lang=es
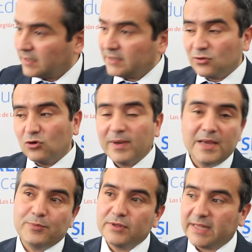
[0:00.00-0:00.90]
Eso es lo más
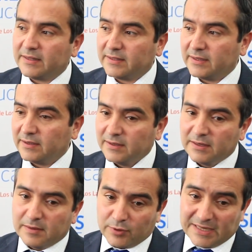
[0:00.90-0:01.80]
importante,
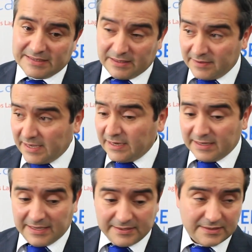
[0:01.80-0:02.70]
porque si bien
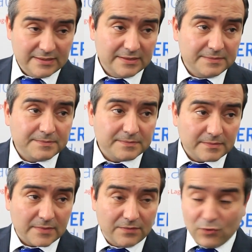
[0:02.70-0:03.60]
es
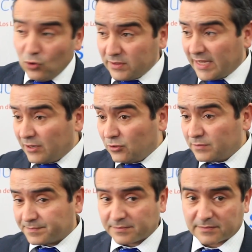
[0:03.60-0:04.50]
voluntario,
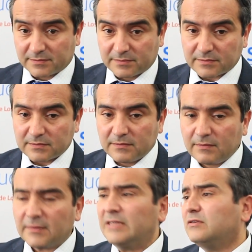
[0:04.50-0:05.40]

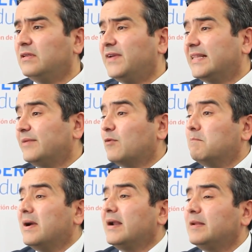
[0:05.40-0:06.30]
eso significa que tenemos
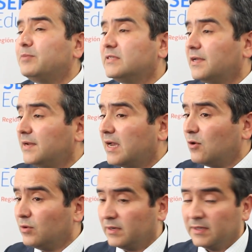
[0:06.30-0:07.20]
más responsabilidad
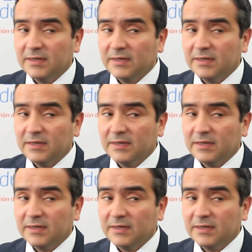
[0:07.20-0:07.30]
aún.